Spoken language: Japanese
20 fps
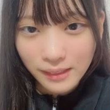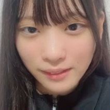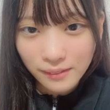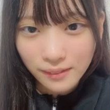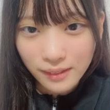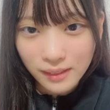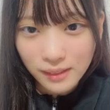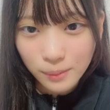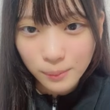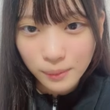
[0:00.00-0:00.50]

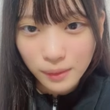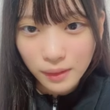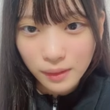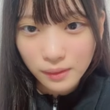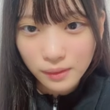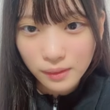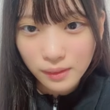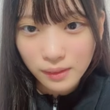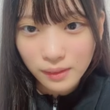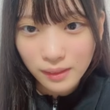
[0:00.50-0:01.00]
立ち見がある
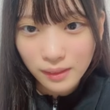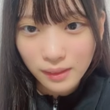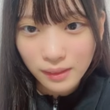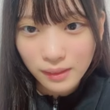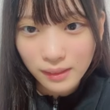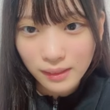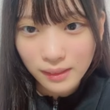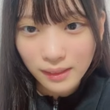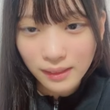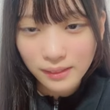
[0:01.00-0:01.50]
時はあえ
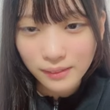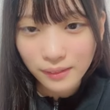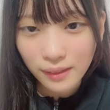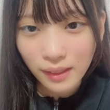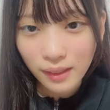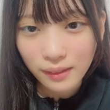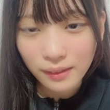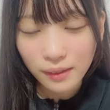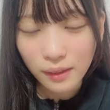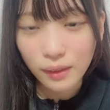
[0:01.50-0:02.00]
て立ち見
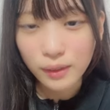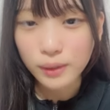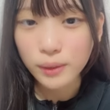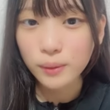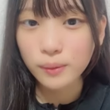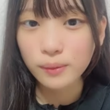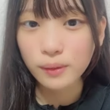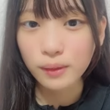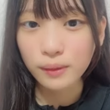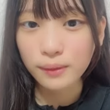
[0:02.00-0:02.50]
選んであ
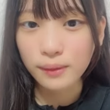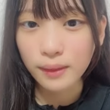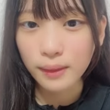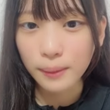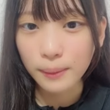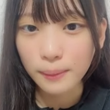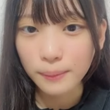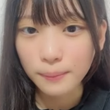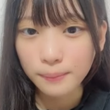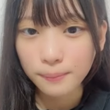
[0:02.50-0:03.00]
そうなの
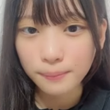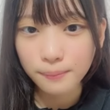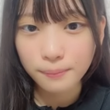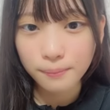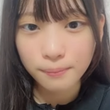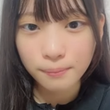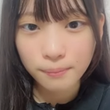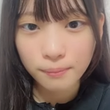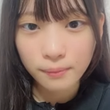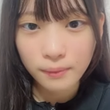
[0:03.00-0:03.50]
ね
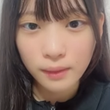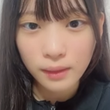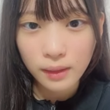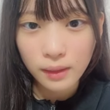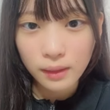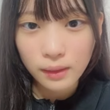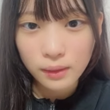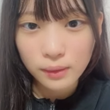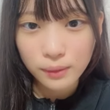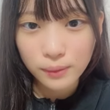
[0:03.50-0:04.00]

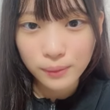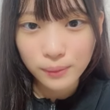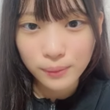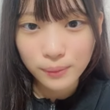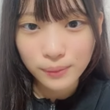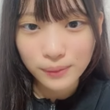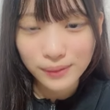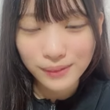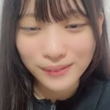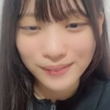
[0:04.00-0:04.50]

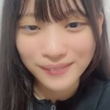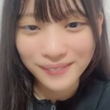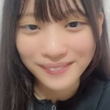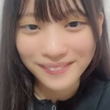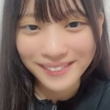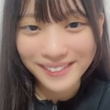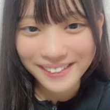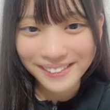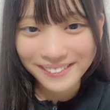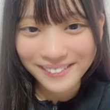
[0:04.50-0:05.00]
そうゆい
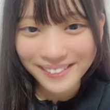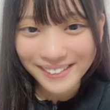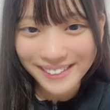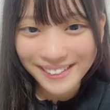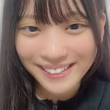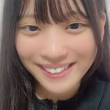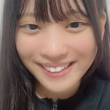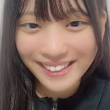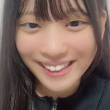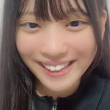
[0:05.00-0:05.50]
ママやば
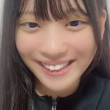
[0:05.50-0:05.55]
い